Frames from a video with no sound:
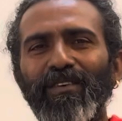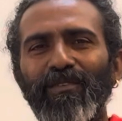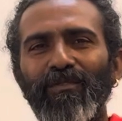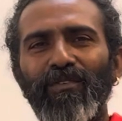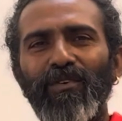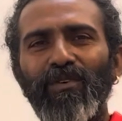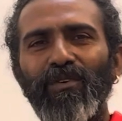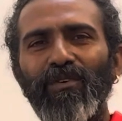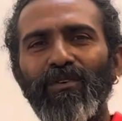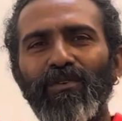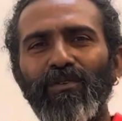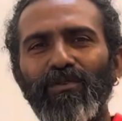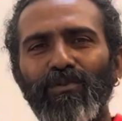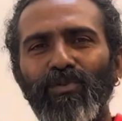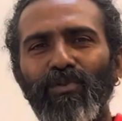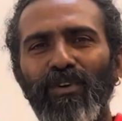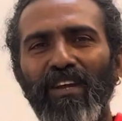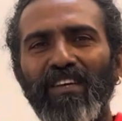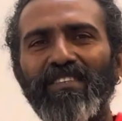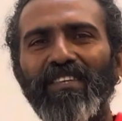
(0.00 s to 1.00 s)
वो
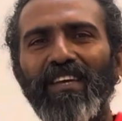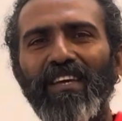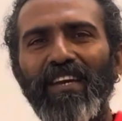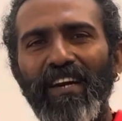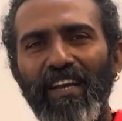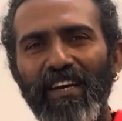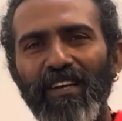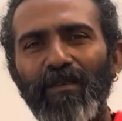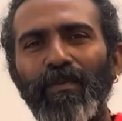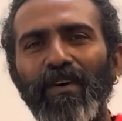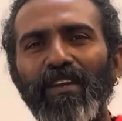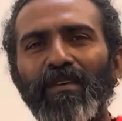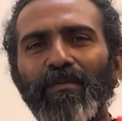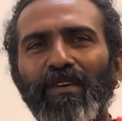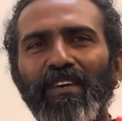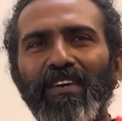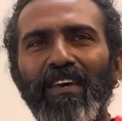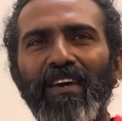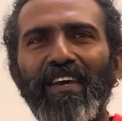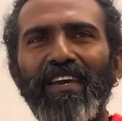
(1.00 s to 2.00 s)
थोड़ा सा लड़कपन
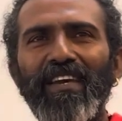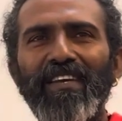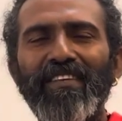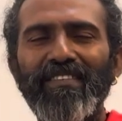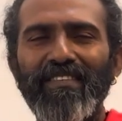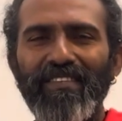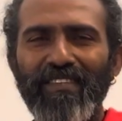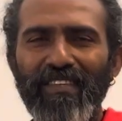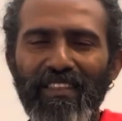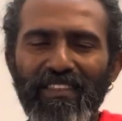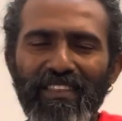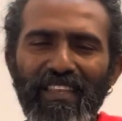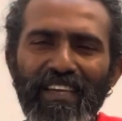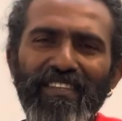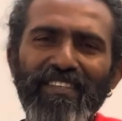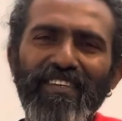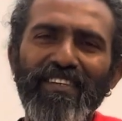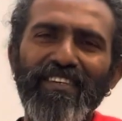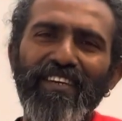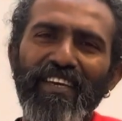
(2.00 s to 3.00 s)
भी है
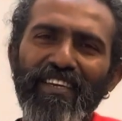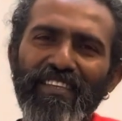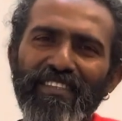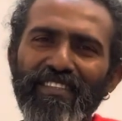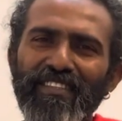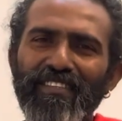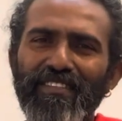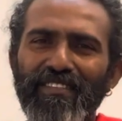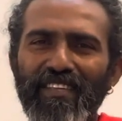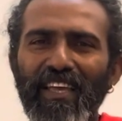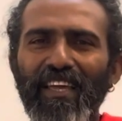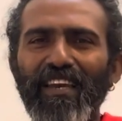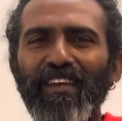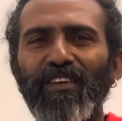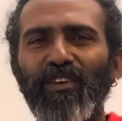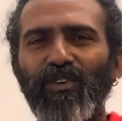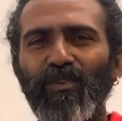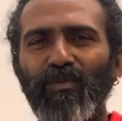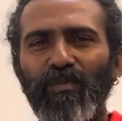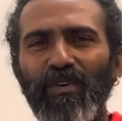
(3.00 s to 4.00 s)
सत्ताईस अट्ठाईस साल
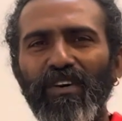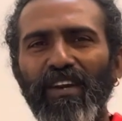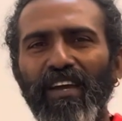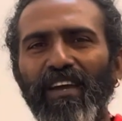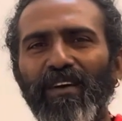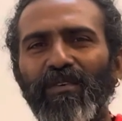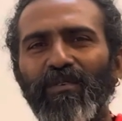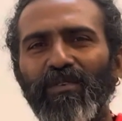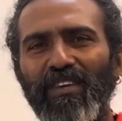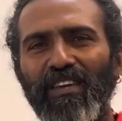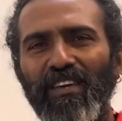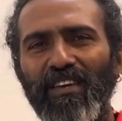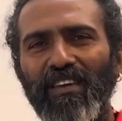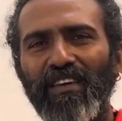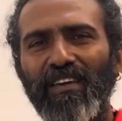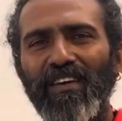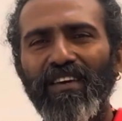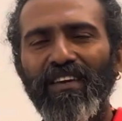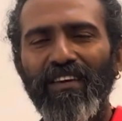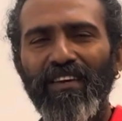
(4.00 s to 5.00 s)
की उम्र है उनकी
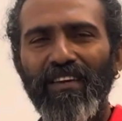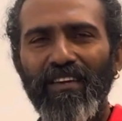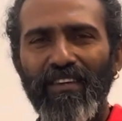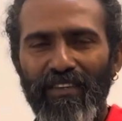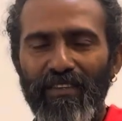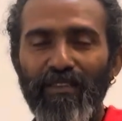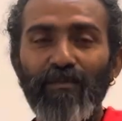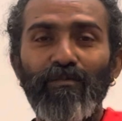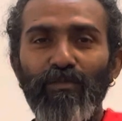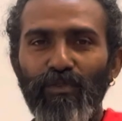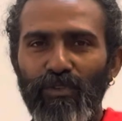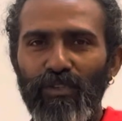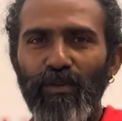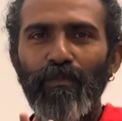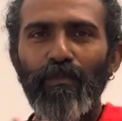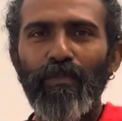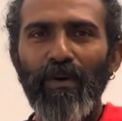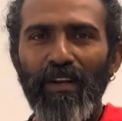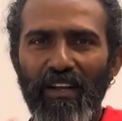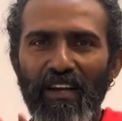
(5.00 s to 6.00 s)
मुझे
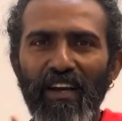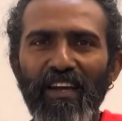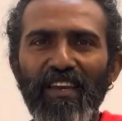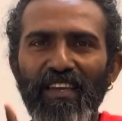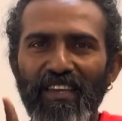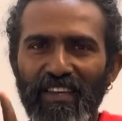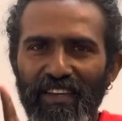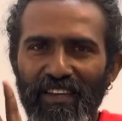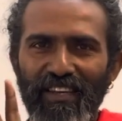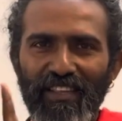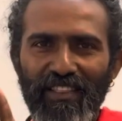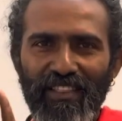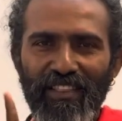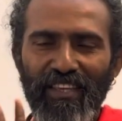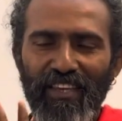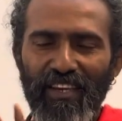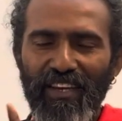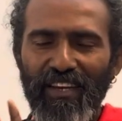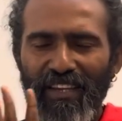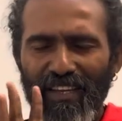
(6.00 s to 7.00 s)
पक्का नहीं है
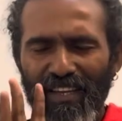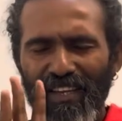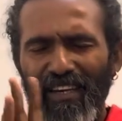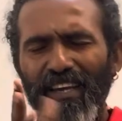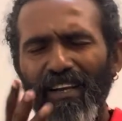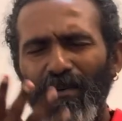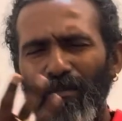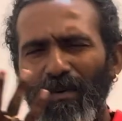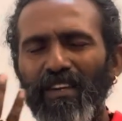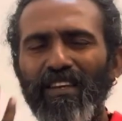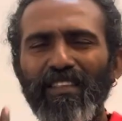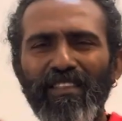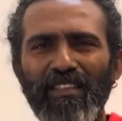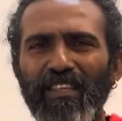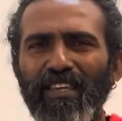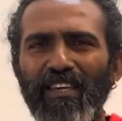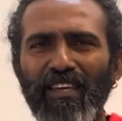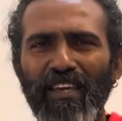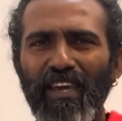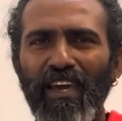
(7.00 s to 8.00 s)
कितनी है लेकिन लगभग
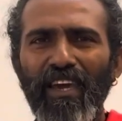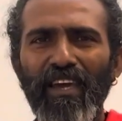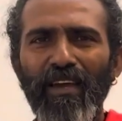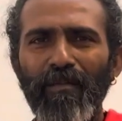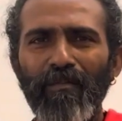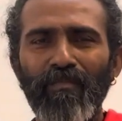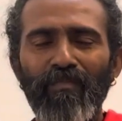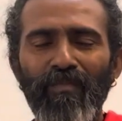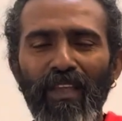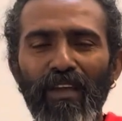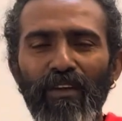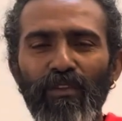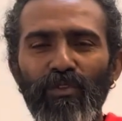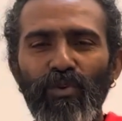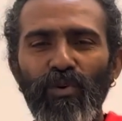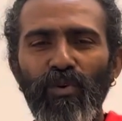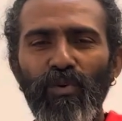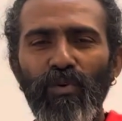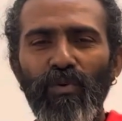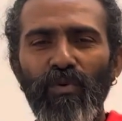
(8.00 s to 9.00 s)
इतनी ही है
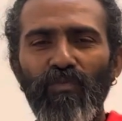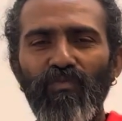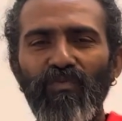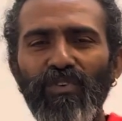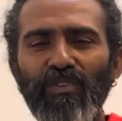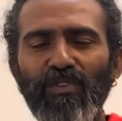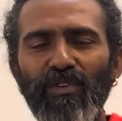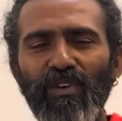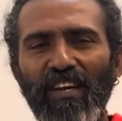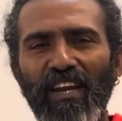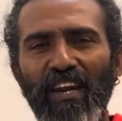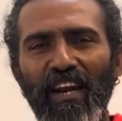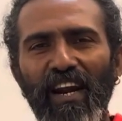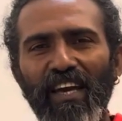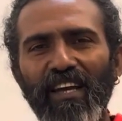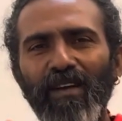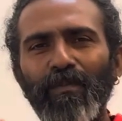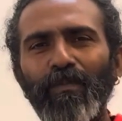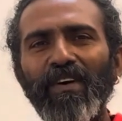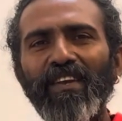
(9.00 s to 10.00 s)
तो वो जो
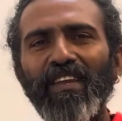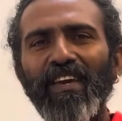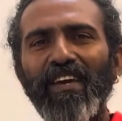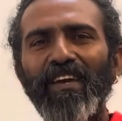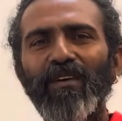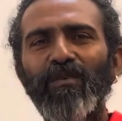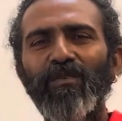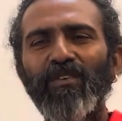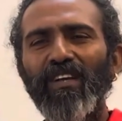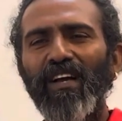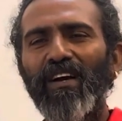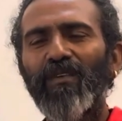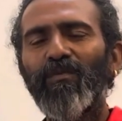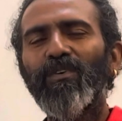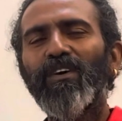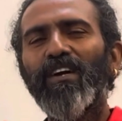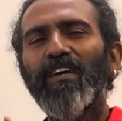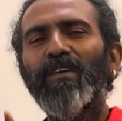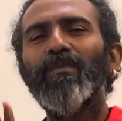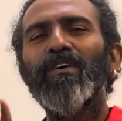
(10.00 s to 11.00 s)
लड़कपन है उनका वो
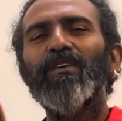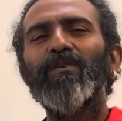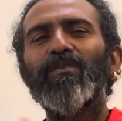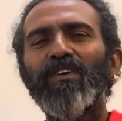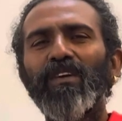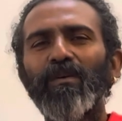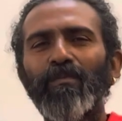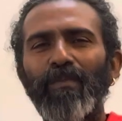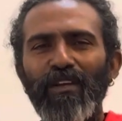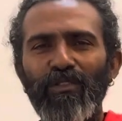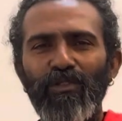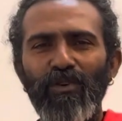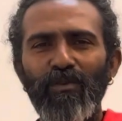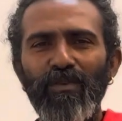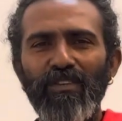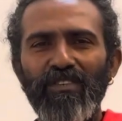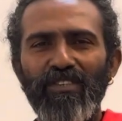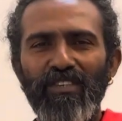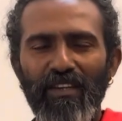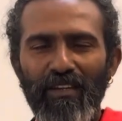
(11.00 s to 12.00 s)
कई बार उनकी बातों
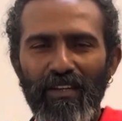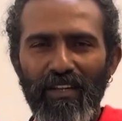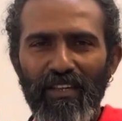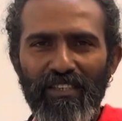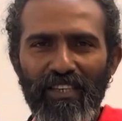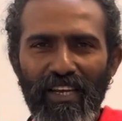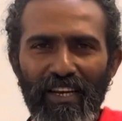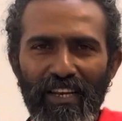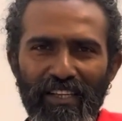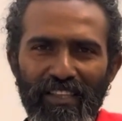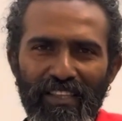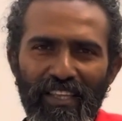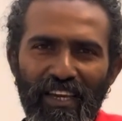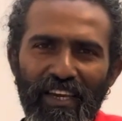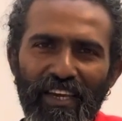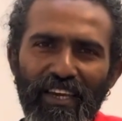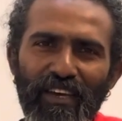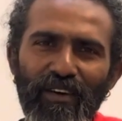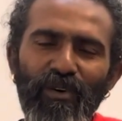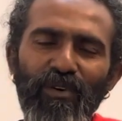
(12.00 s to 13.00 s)
में झक झलकता
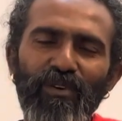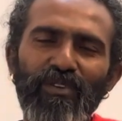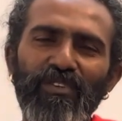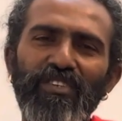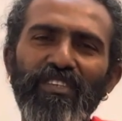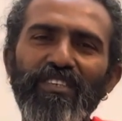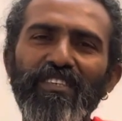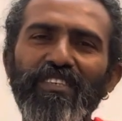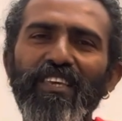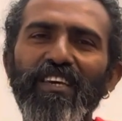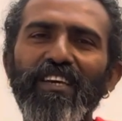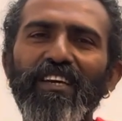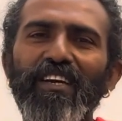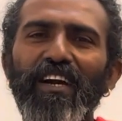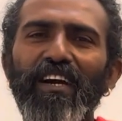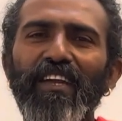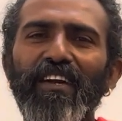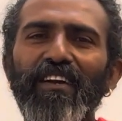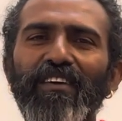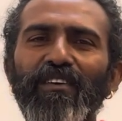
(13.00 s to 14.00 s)
है और जिसके
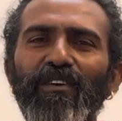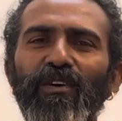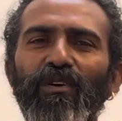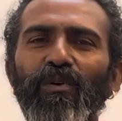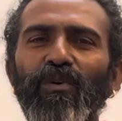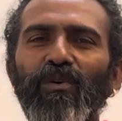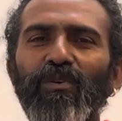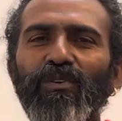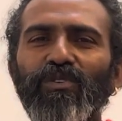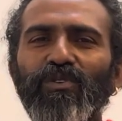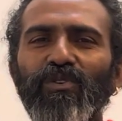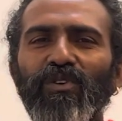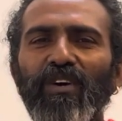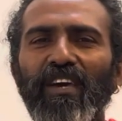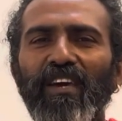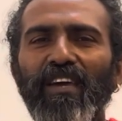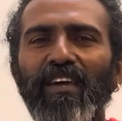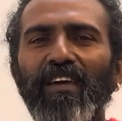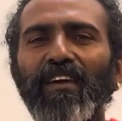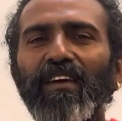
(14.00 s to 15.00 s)
कारण लोग जो है